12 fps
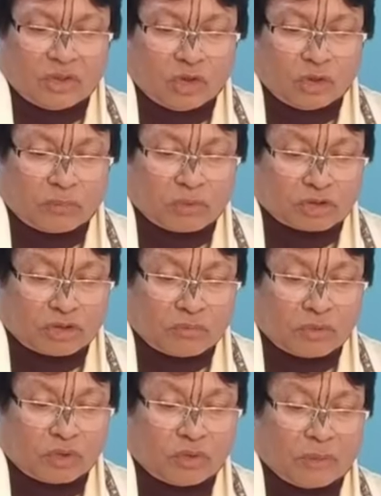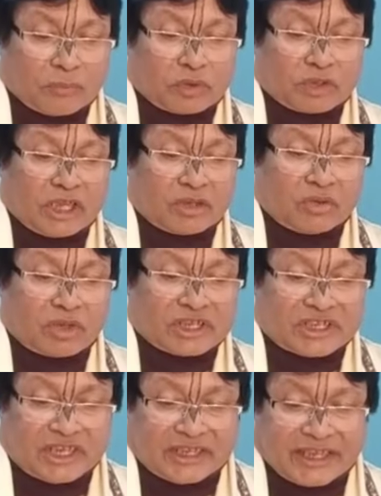ও ব্রত ভলোয়ান প্রদান
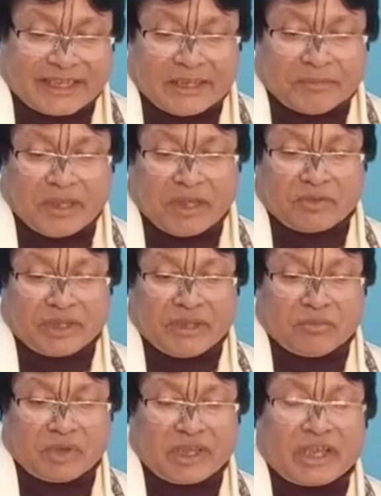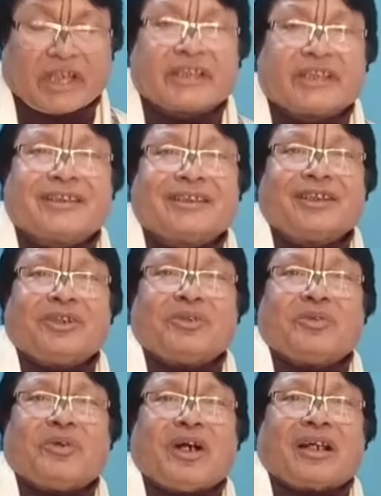করেছিল তা কৃপা করিয়া খানি
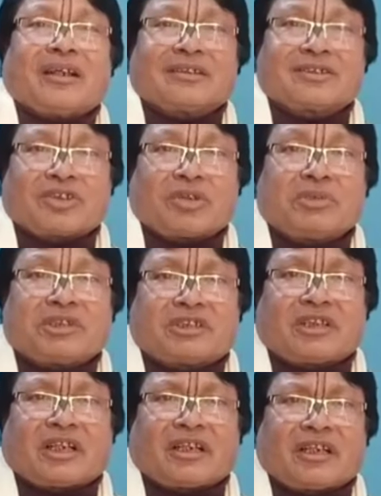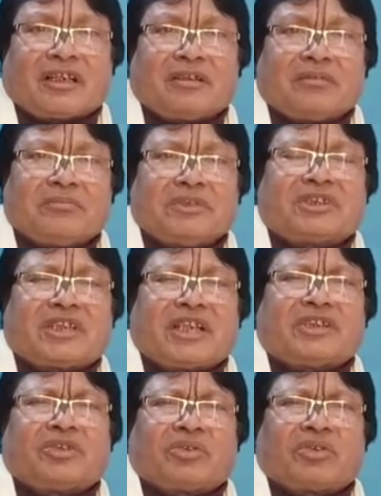উহান সবিস্তারে
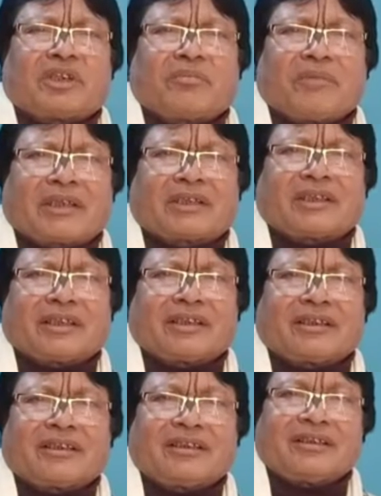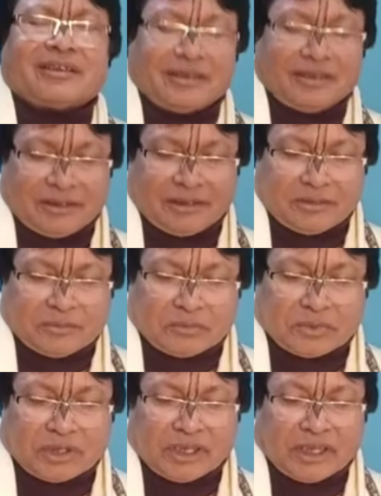বিস্তারিত করিয়া মাতনে
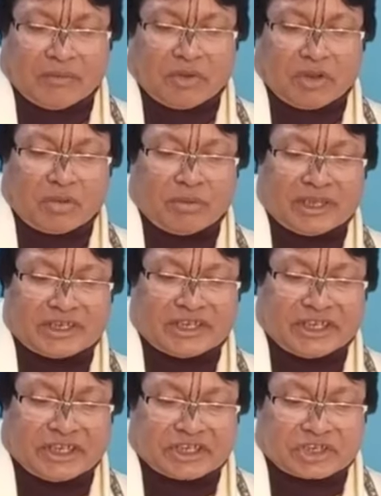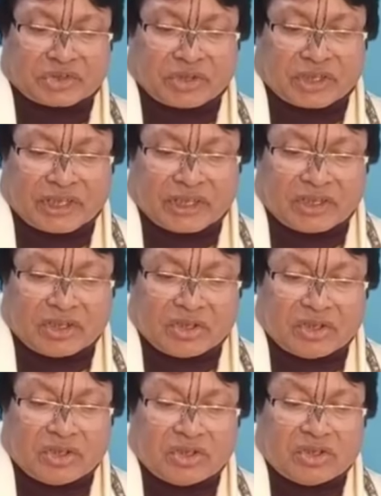বলিয়া ভগবান শ্রীকৃষ্ণরে
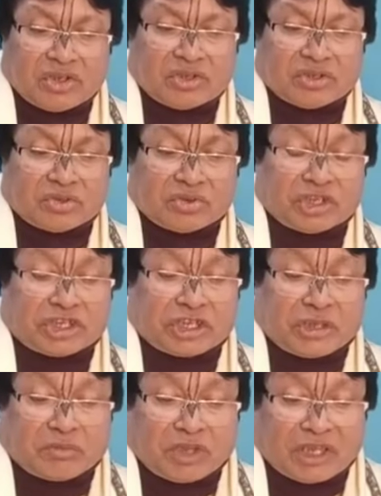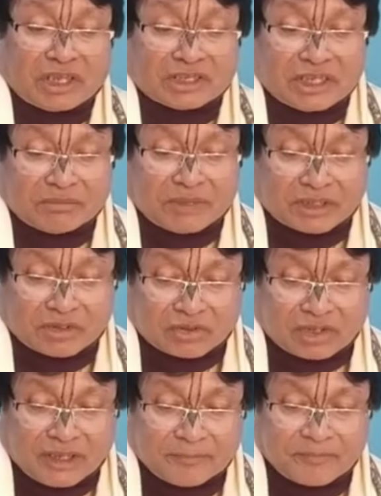যুধিষ্ঠির মহারাজায়
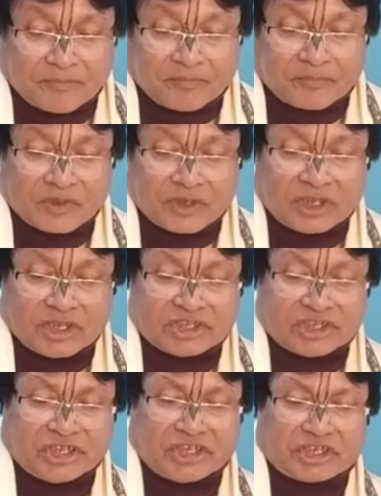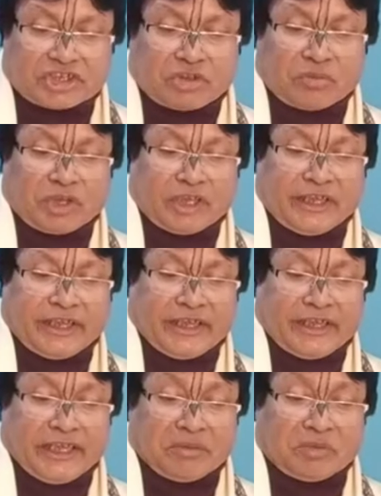মাতলতা শ্রীকৃষ্ণ বললেন
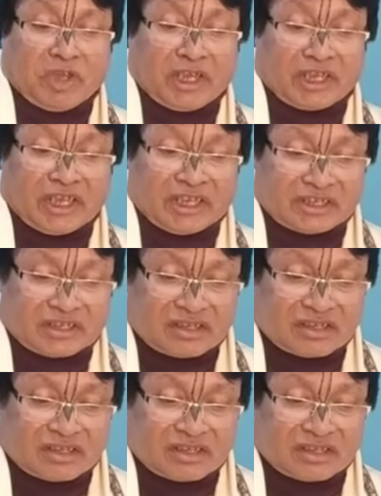হে মহারাজ